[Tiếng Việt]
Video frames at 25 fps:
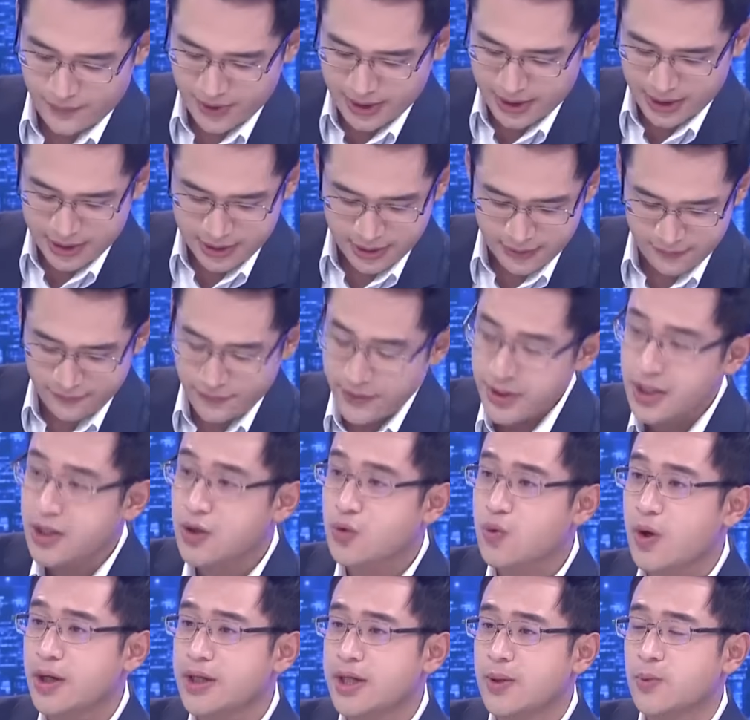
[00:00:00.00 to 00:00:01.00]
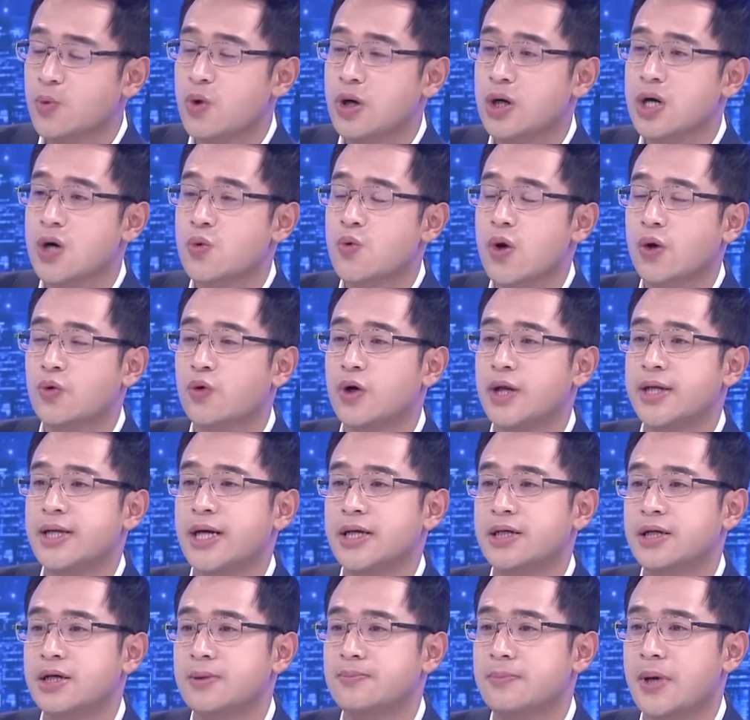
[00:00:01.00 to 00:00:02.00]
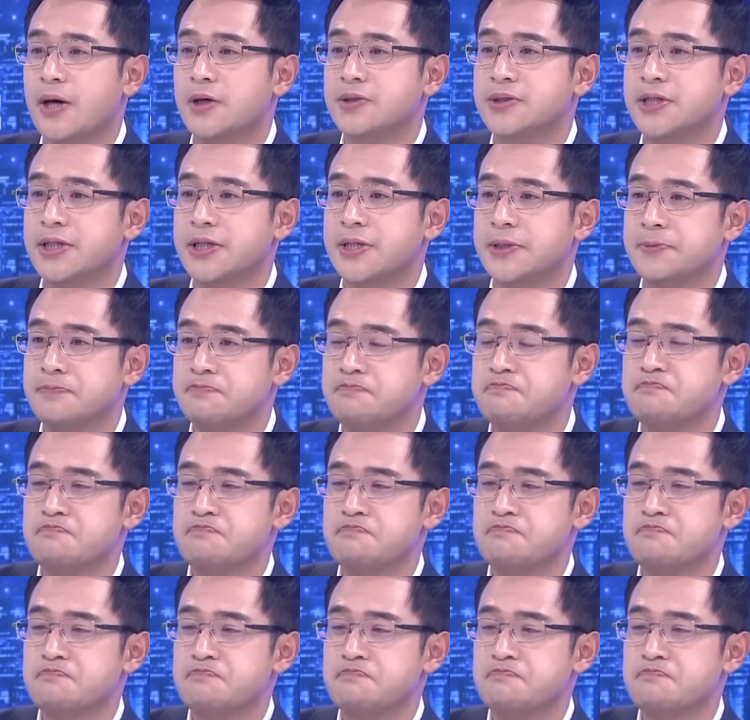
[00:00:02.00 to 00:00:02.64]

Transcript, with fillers: Vậy thì từ phía quan điểm của cơ quan quản lý nhà nước, bà có thể